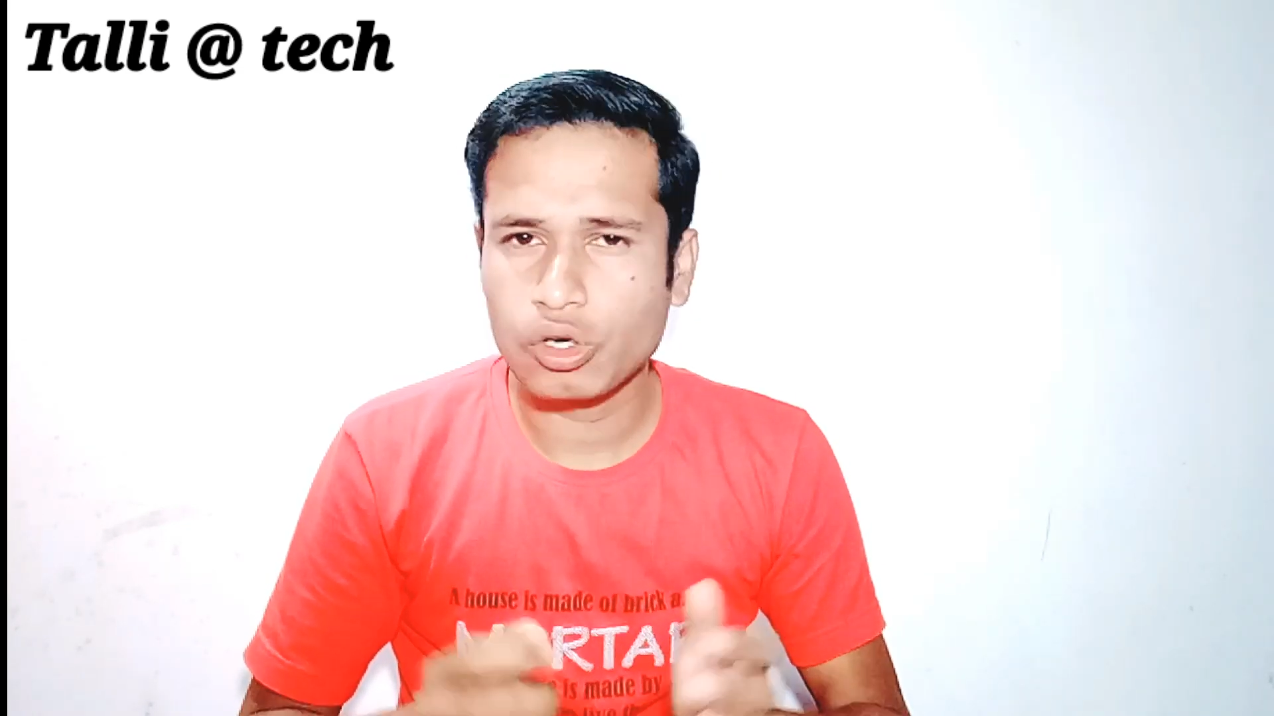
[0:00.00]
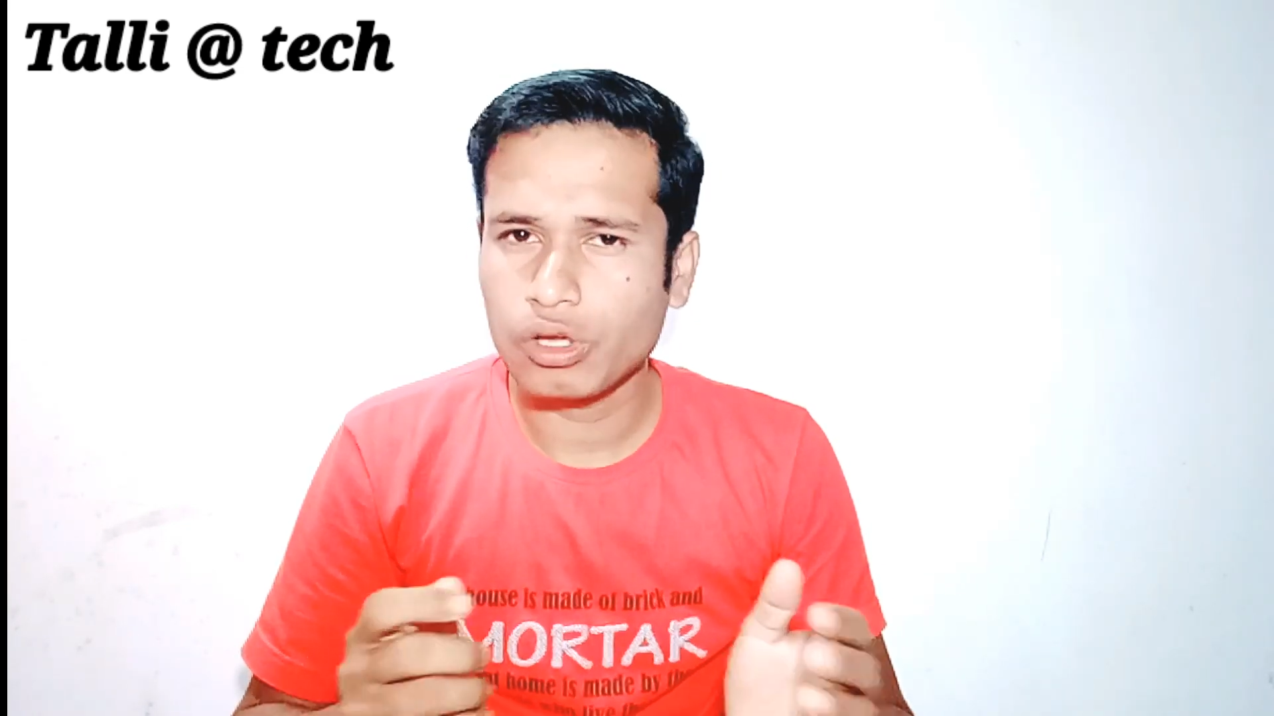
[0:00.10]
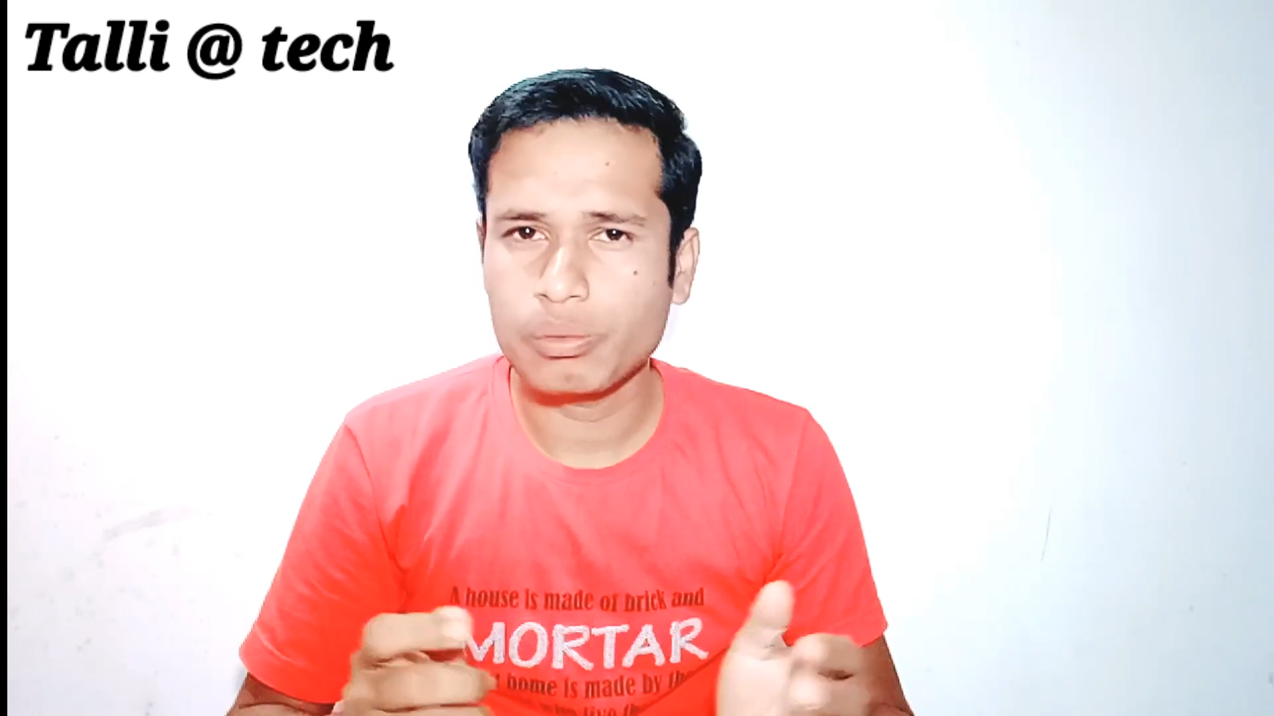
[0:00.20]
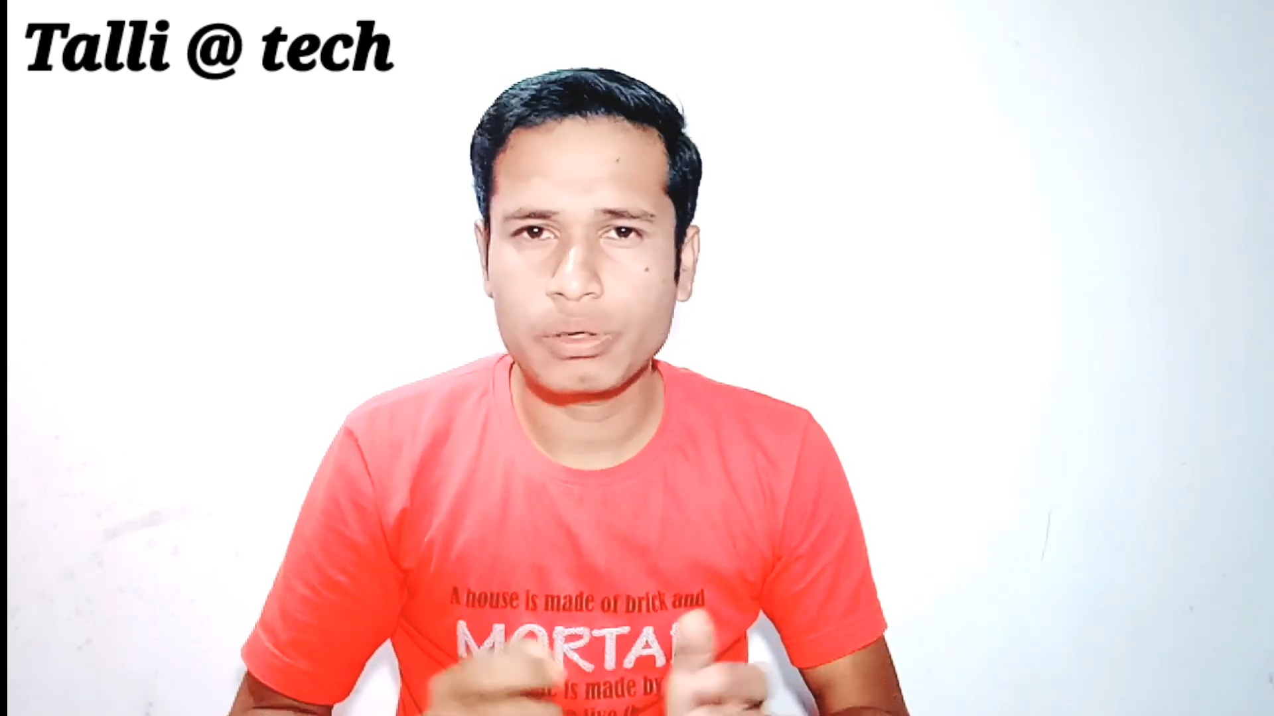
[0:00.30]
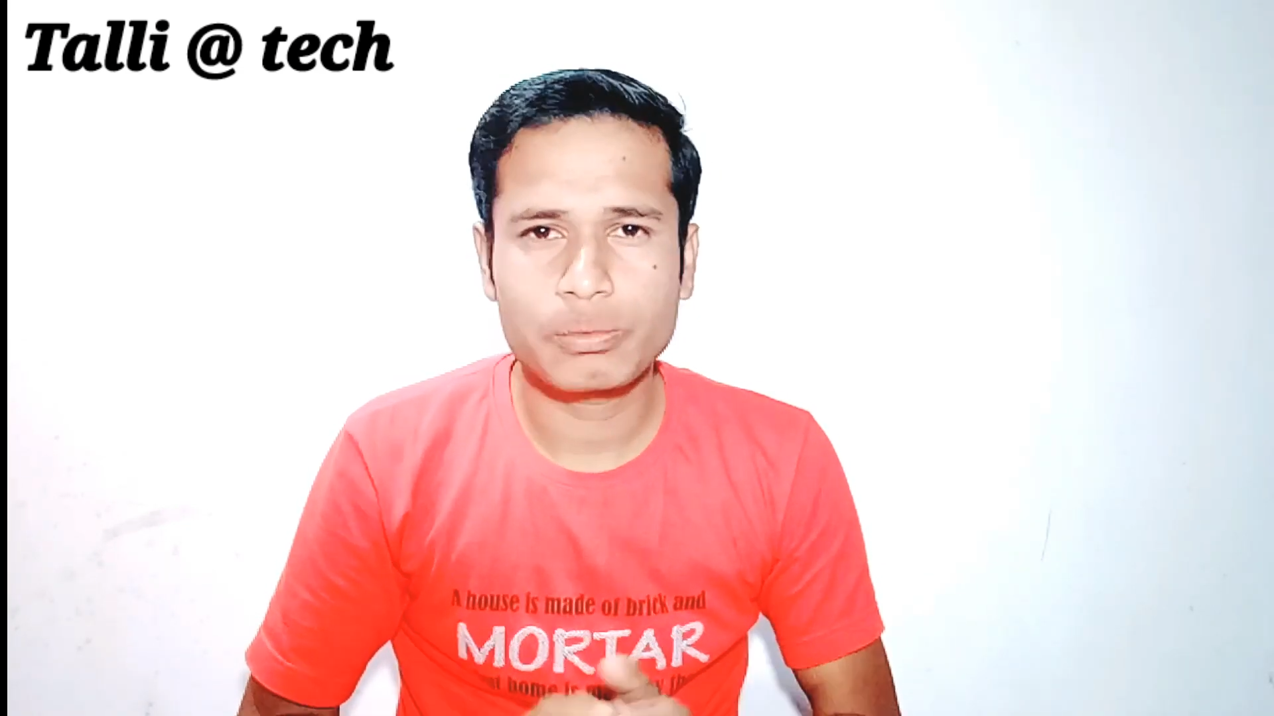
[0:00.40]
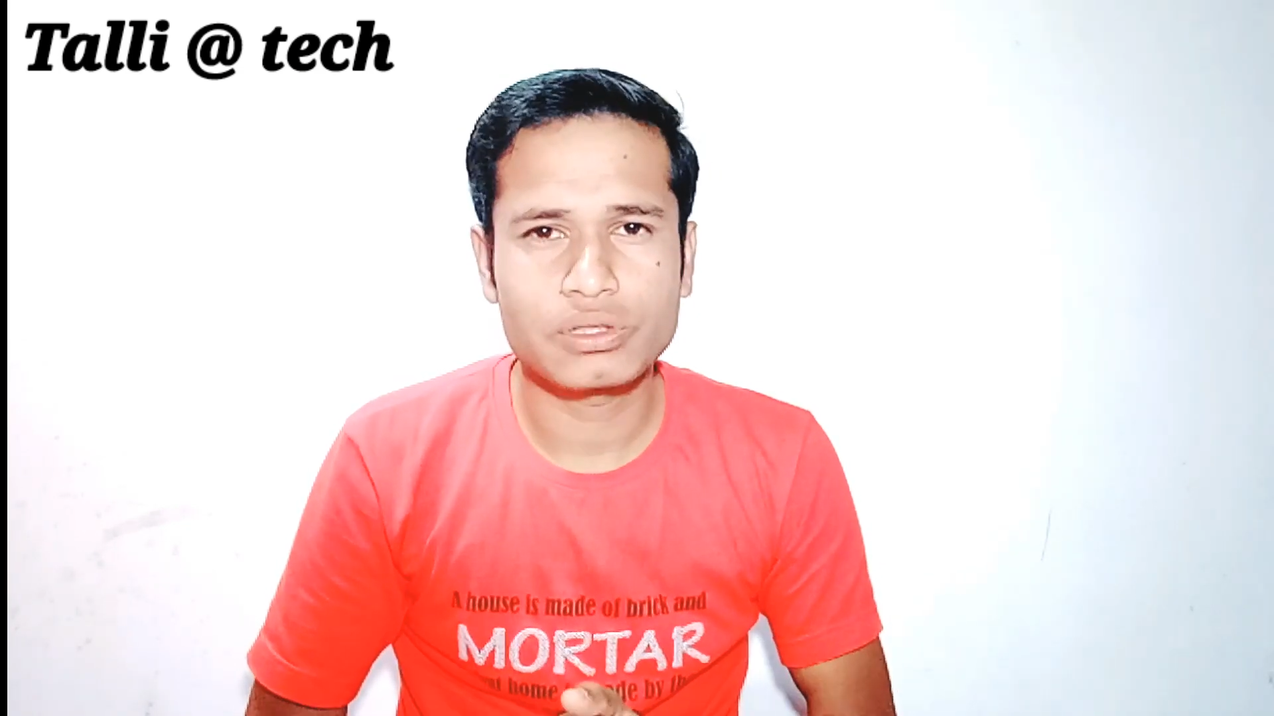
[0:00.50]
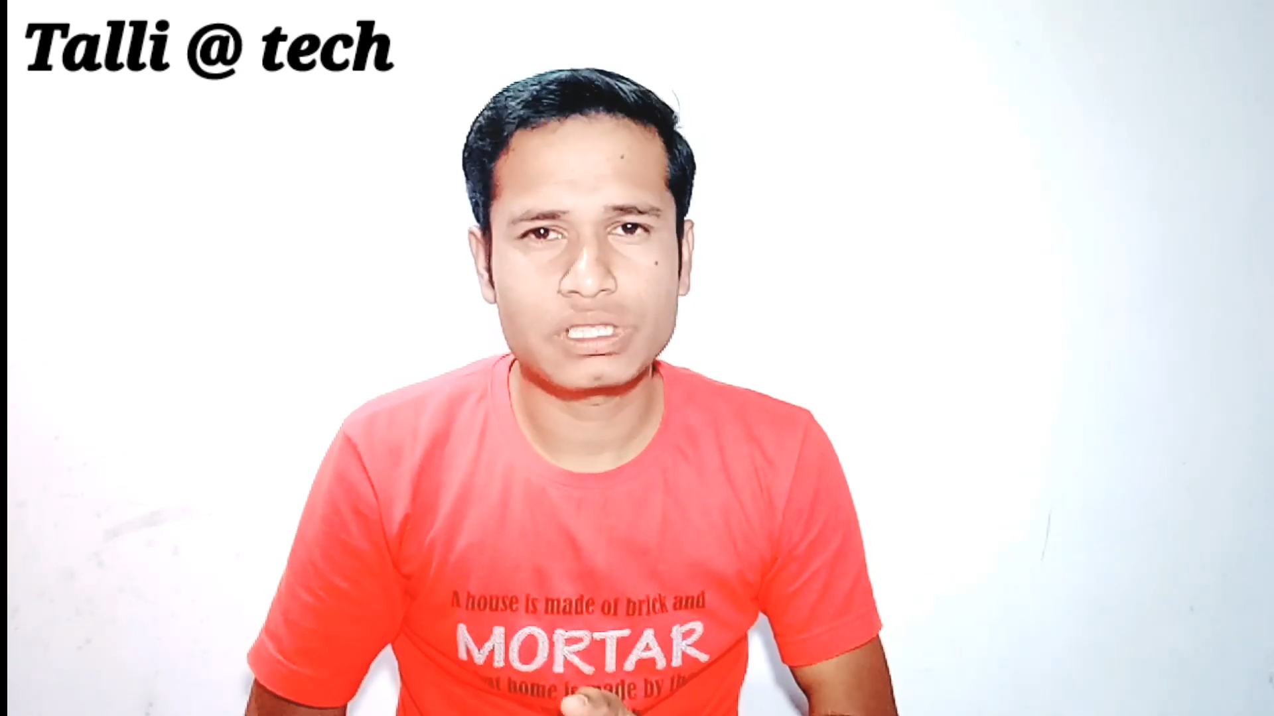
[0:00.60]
पर वहीं पर आपको